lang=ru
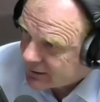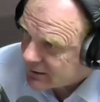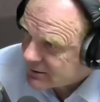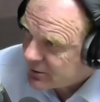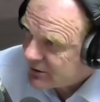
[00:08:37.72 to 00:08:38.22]

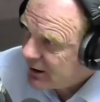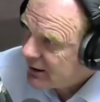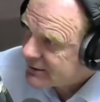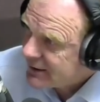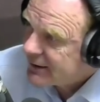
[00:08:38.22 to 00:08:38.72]
а,
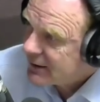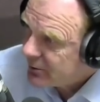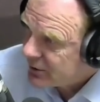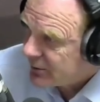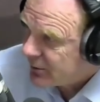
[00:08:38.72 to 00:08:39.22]
смотрели за
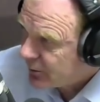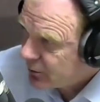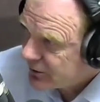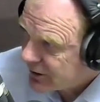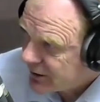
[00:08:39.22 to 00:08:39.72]
регламентом
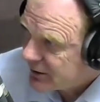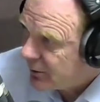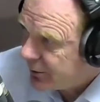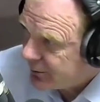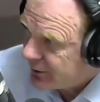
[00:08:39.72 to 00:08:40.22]
работы
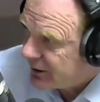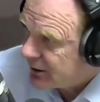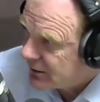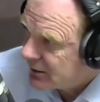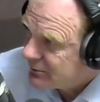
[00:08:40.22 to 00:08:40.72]
этого
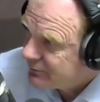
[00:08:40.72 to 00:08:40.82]
предприятия.